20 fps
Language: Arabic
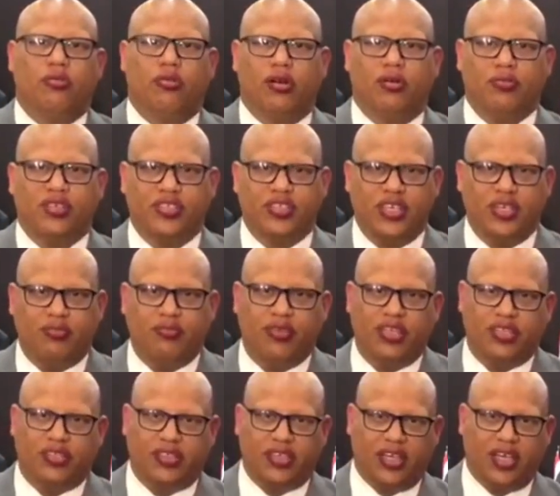ومزيد
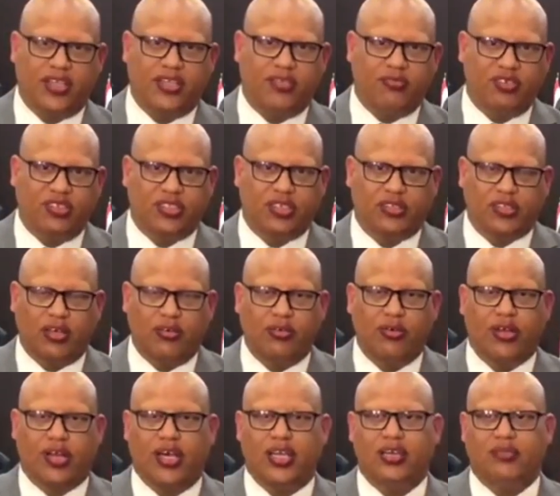من التقدم
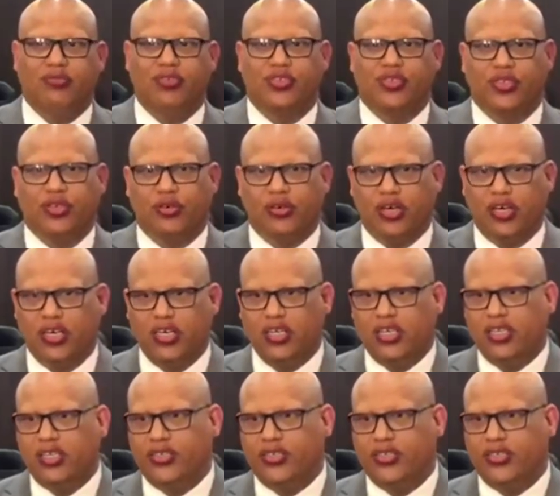والتطور على مستوى